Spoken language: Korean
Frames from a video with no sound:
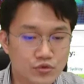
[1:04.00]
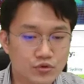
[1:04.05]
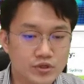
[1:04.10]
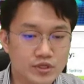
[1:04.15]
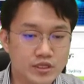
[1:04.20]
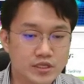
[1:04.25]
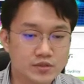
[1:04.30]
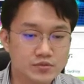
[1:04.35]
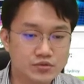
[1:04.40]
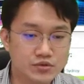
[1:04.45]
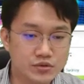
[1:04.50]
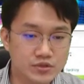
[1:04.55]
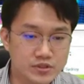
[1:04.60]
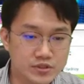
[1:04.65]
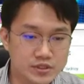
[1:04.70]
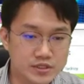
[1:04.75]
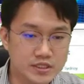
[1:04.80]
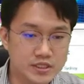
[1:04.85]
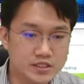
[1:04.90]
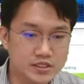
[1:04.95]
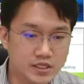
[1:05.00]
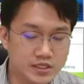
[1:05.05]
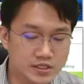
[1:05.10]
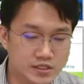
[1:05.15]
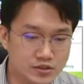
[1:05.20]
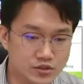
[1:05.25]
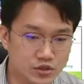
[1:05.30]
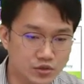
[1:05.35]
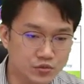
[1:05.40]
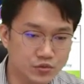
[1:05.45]
물론 일부는 이제
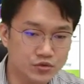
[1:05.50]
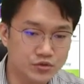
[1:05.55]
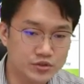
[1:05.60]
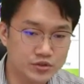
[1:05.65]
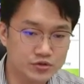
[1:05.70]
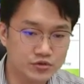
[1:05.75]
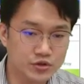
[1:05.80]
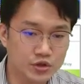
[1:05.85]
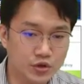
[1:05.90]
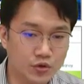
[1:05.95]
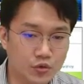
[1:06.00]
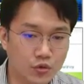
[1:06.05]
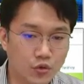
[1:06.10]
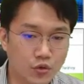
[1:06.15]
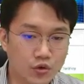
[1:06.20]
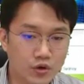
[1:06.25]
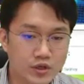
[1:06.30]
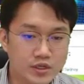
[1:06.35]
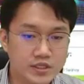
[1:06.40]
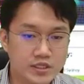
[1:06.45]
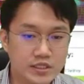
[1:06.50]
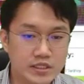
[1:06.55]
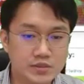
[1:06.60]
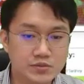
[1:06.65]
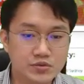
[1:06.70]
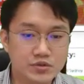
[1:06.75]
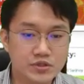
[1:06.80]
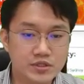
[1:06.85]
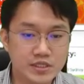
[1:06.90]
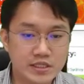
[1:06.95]
최신 정보들일 수 있고
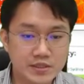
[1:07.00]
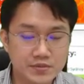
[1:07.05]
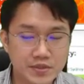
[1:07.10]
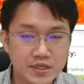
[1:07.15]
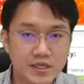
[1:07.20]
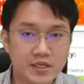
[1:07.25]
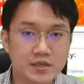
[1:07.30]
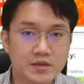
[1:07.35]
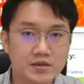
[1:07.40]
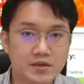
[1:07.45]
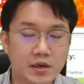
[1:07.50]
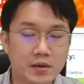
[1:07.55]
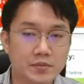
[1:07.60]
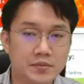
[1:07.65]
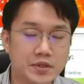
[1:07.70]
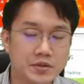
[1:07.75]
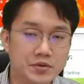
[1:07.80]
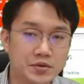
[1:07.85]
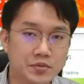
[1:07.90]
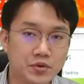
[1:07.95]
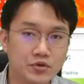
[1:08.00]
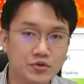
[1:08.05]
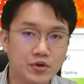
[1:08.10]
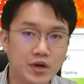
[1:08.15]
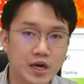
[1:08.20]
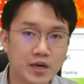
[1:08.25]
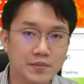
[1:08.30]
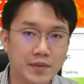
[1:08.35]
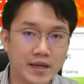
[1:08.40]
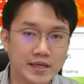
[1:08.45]
일부는 이미 예,
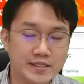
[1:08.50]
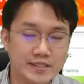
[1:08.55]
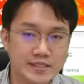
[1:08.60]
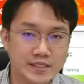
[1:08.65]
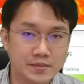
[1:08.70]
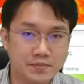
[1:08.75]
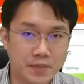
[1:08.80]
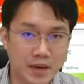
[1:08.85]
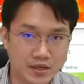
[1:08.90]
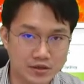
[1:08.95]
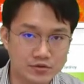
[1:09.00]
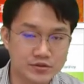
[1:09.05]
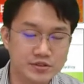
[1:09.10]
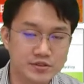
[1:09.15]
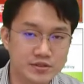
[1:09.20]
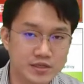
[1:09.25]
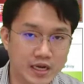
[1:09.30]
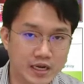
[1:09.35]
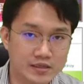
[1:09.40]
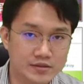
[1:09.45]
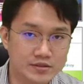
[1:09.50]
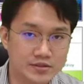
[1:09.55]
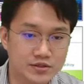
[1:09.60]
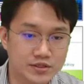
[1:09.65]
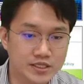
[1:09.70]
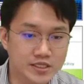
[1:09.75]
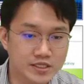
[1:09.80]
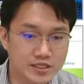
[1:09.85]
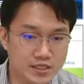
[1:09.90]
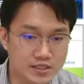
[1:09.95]
비밀번호가 많이 이제 바뀌었을
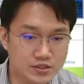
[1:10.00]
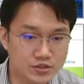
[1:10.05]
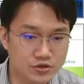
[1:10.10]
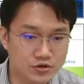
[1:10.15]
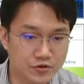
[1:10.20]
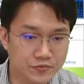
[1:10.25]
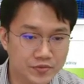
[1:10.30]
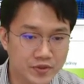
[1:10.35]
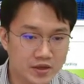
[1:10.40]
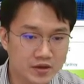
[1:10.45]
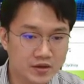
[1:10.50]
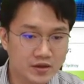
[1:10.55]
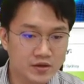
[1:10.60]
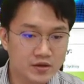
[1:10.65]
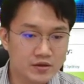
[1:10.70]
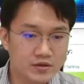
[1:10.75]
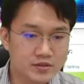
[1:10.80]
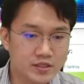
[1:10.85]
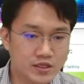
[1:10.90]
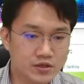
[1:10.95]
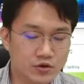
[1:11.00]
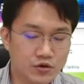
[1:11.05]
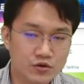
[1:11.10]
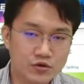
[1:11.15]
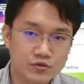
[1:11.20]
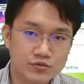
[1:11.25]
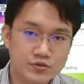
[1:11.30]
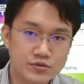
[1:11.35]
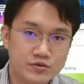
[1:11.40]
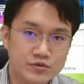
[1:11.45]
가능성이 있겠죠 근데
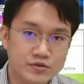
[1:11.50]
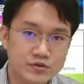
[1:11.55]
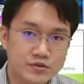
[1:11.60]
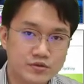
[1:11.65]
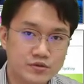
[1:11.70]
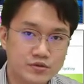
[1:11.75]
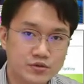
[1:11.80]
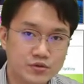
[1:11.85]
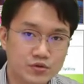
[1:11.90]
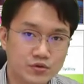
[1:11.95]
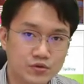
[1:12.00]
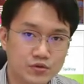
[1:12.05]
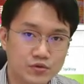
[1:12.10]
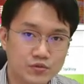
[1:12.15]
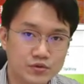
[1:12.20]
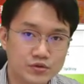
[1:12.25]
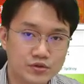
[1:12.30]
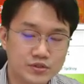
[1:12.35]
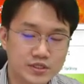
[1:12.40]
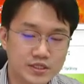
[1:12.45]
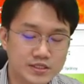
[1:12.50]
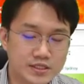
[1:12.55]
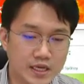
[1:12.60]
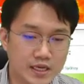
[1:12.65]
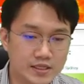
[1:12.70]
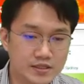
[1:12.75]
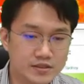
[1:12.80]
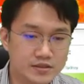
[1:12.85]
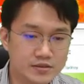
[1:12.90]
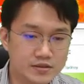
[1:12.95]
여러분들도 보통 이제
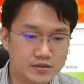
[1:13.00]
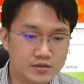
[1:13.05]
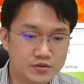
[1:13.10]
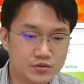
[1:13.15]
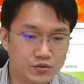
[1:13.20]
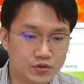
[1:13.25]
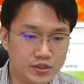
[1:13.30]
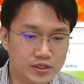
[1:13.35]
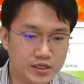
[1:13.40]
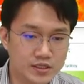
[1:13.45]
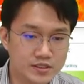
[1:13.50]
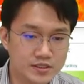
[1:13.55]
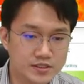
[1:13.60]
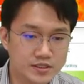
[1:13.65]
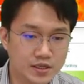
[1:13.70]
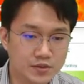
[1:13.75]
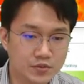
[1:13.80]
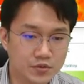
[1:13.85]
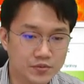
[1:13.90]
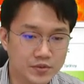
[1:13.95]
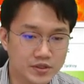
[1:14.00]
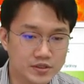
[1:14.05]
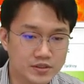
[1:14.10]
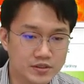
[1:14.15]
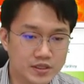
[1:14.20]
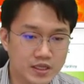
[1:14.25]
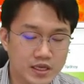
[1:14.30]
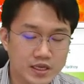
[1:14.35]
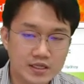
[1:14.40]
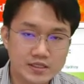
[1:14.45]
사이트 돌아다니시다
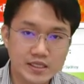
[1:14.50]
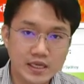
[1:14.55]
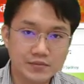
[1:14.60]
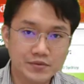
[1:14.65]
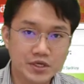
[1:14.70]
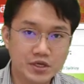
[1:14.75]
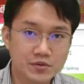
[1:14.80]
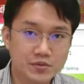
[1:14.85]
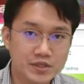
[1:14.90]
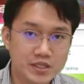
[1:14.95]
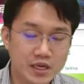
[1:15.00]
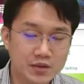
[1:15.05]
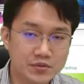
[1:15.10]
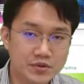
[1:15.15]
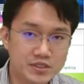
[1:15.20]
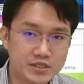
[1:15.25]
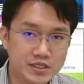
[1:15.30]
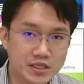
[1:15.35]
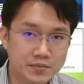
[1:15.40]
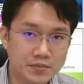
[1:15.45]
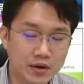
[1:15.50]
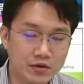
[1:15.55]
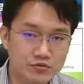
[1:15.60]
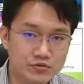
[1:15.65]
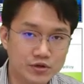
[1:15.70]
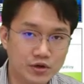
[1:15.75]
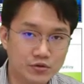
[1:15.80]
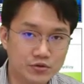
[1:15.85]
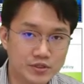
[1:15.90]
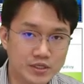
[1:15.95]
보면은 3개월마다 한 번씩 이렇게
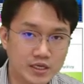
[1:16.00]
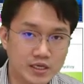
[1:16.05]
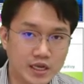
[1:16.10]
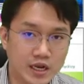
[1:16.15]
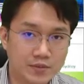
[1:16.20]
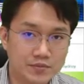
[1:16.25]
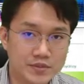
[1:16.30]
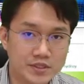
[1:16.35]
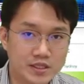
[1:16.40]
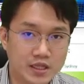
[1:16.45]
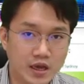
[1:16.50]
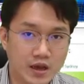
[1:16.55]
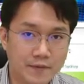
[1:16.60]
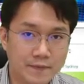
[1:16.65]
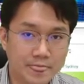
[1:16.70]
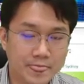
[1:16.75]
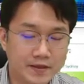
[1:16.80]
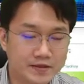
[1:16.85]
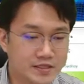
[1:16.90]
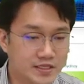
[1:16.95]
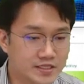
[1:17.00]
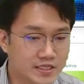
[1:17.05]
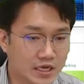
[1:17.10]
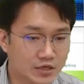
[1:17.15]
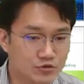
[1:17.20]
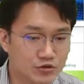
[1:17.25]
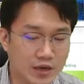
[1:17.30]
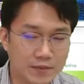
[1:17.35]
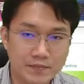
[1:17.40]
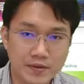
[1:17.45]
바꾸라고 이야기를 합니다 근데
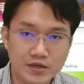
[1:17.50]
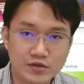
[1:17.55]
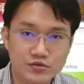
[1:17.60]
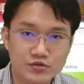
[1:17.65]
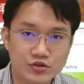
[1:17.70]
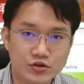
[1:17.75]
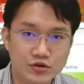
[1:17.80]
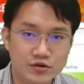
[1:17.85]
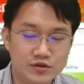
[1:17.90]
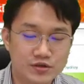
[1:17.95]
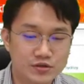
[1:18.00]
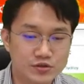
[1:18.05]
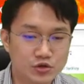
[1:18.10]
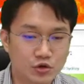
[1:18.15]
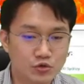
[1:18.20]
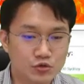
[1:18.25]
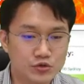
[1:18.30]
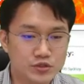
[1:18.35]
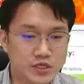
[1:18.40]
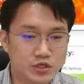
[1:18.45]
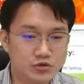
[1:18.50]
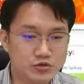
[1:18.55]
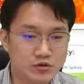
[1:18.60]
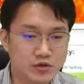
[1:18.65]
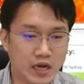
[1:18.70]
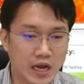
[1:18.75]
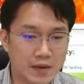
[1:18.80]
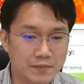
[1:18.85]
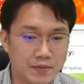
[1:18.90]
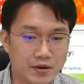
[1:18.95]
자주 안 바뀌죠 예, 저도
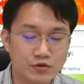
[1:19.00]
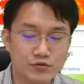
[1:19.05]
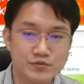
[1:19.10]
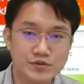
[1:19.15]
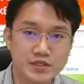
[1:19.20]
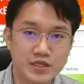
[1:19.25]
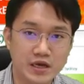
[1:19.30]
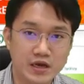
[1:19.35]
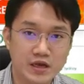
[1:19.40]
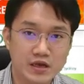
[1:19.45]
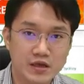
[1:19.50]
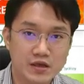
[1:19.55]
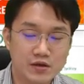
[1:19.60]
자주 안 바꿉니다